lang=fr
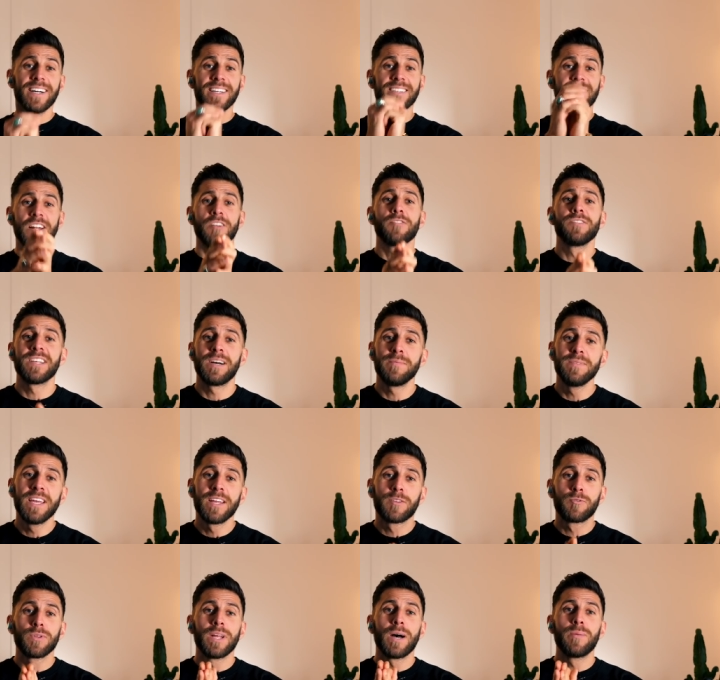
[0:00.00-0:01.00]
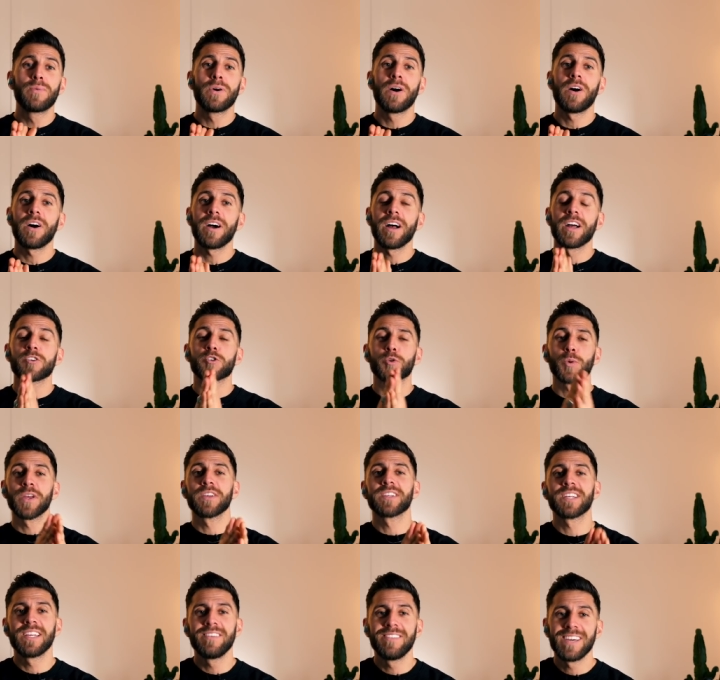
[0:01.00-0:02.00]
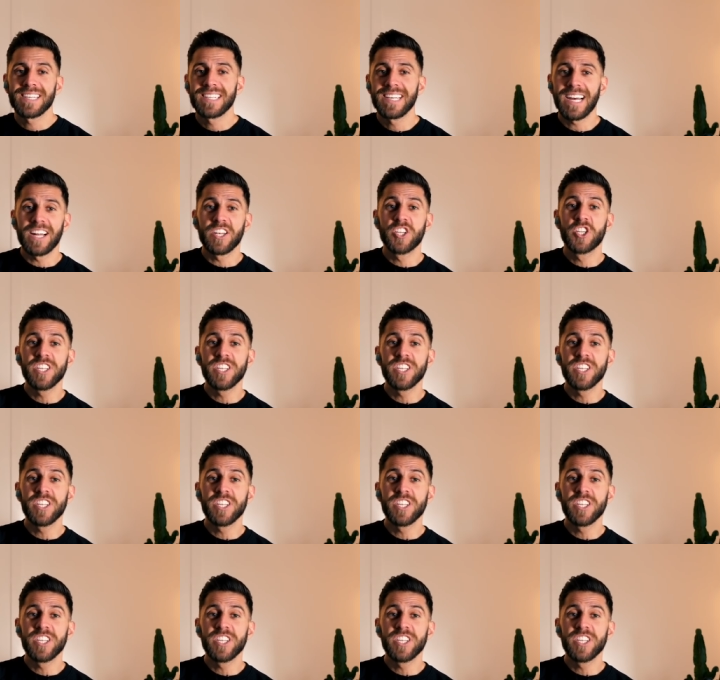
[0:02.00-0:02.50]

Salut les amis et tout d'abord un joyeux anniversaire à